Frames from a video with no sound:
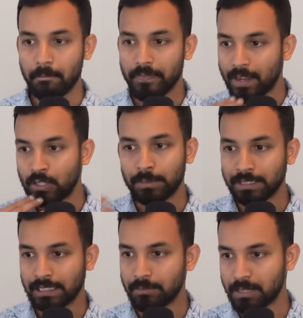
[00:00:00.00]
এখন আবার
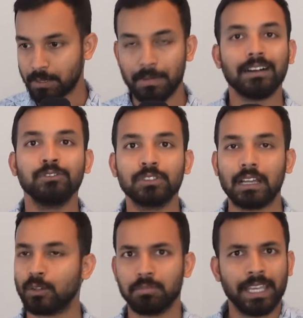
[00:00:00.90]
দেখলাম যে আমরা মাহফুজ
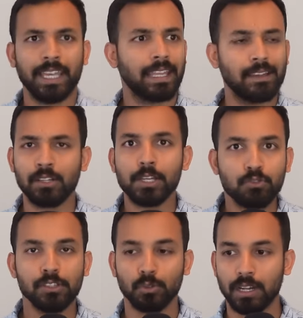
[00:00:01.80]
আলম কে কেউ কেউ
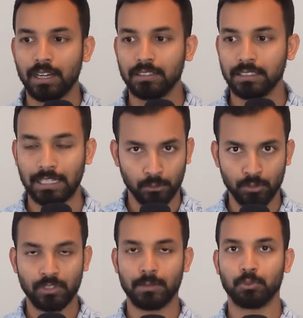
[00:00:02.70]
চিনত না এই
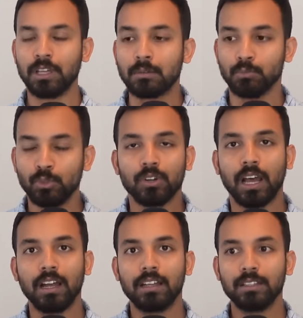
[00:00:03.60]
আন্দোলনের প্রধান মুখ না
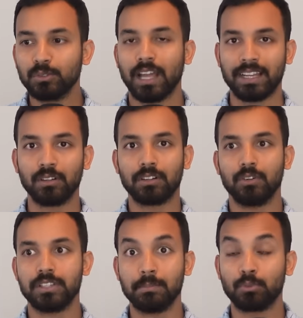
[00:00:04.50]
কিন্তু তাকে করা
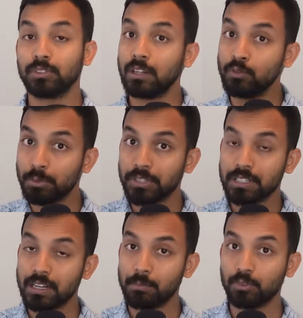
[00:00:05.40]
হয়েছে প্রধান
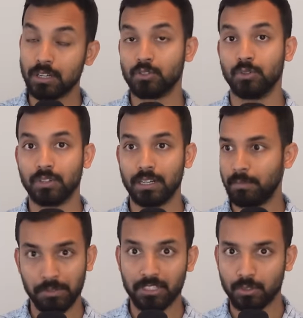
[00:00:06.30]
উপদেষ্টার প্রধান সহকারী
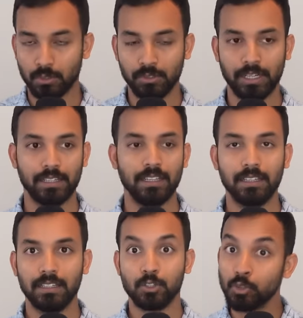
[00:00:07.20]
বিশেষ সহকারী
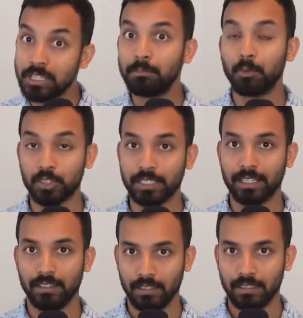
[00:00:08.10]
সচিব
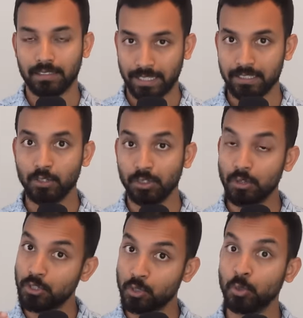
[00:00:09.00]
মর্যাদায় তাকে যে নিয়োগ দেওয়া
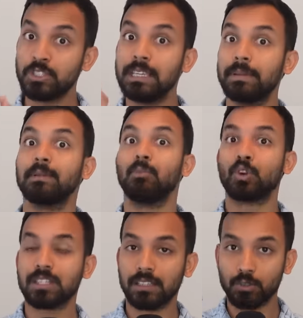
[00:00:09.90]
হয়েছে সচিবের
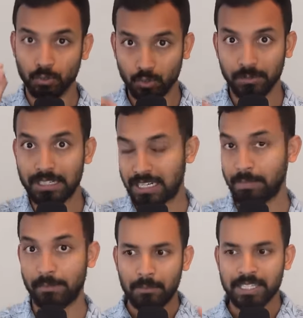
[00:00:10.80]
মর্যাদা সুযোগ সুবিধা সে
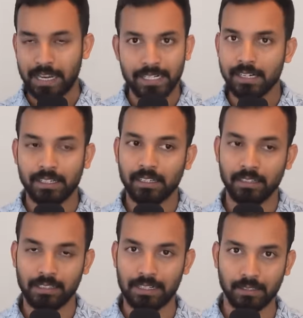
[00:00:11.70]
পাবে আমি জানি না এটা
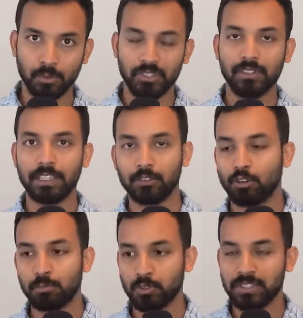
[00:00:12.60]
কারা করতেছে কি
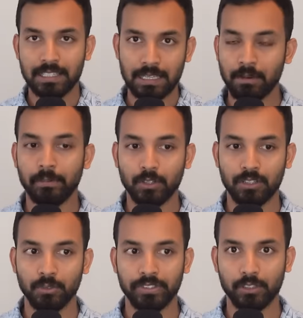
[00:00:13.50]
থট প্রসেসে কীভাবে
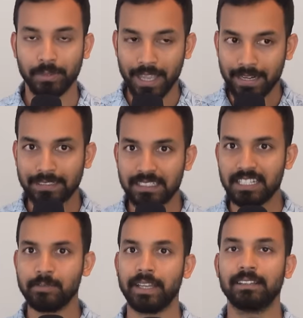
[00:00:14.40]
করা হচ্ছে তবে একটা
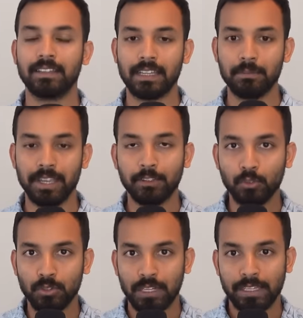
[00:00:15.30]
জিনিস বাইরে থেকে আমি
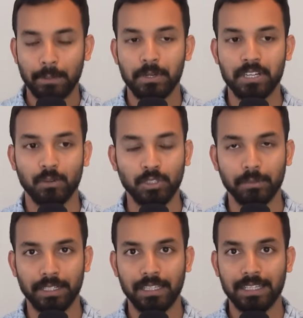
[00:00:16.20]
একটু অ্যাপ্রিসিয়েট করতে
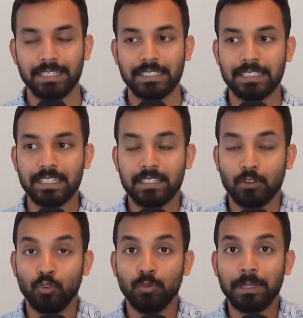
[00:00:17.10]
পারি যে জিনিসটা
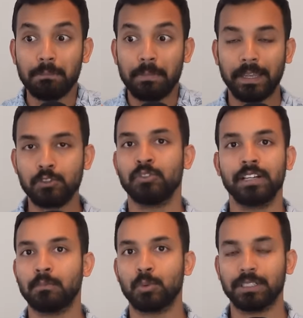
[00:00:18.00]
খুবই
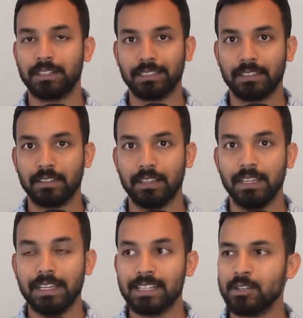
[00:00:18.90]
ম্যাচুরিটির প্রমাণ রাখতেছে
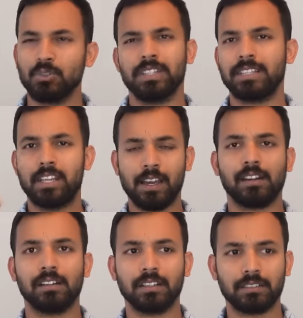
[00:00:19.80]
যে ও যে
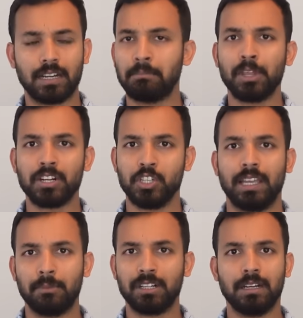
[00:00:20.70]
চেহারা সামনে আসছে
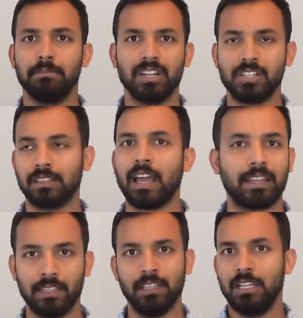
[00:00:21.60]
ক্যামেরার সামনে আসছে তাকে